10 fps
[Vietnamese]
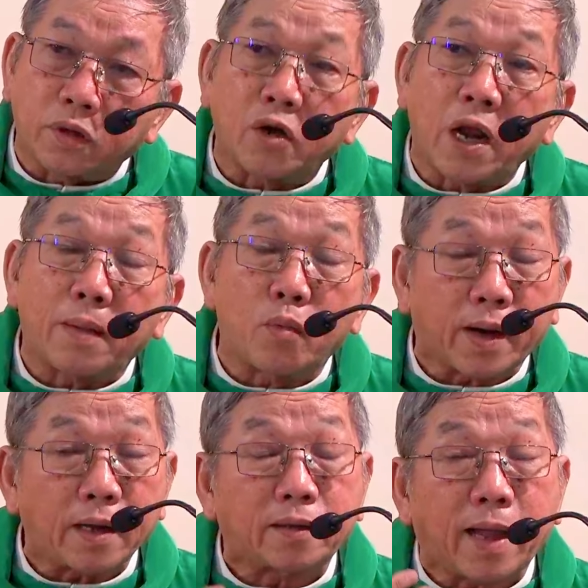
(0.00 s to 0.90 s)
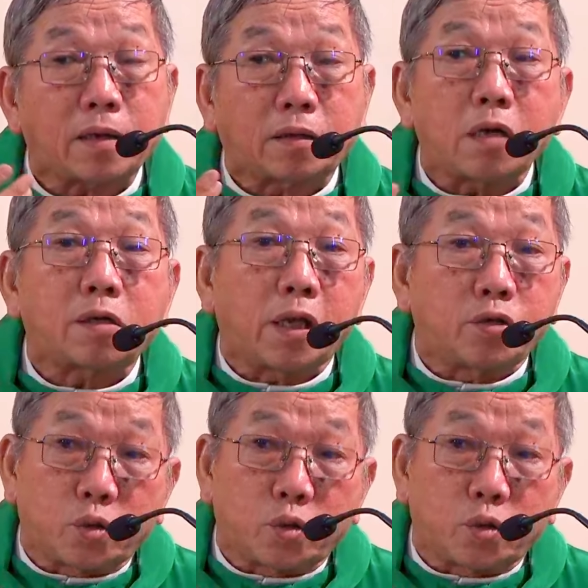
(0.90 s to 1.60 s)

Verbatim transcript: Tức đấy là một cách thách thức Thiên